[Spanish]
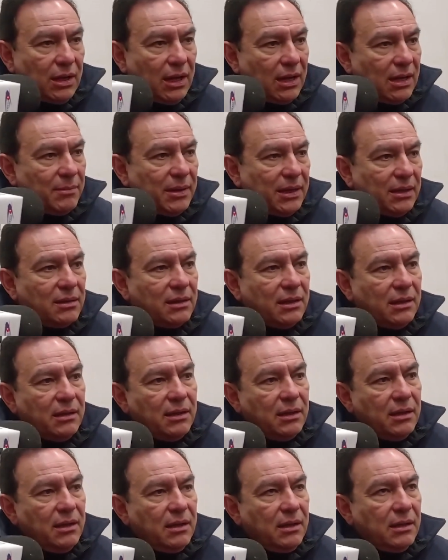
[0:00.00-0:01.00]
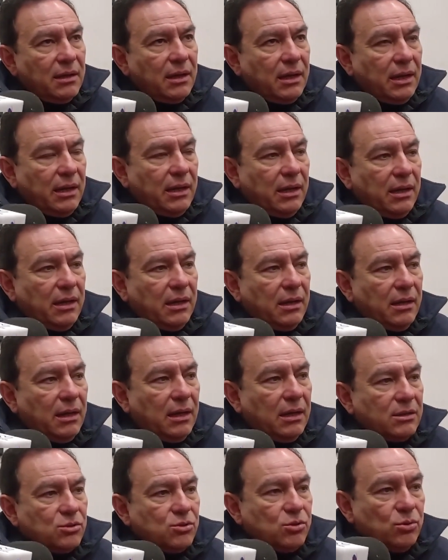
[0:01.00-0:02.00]
claramente
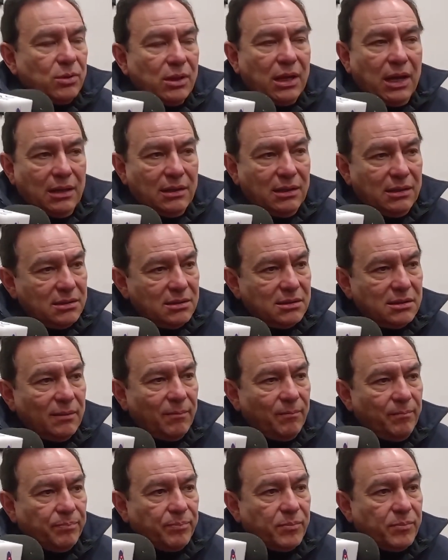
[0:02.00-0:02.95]
que en ciudades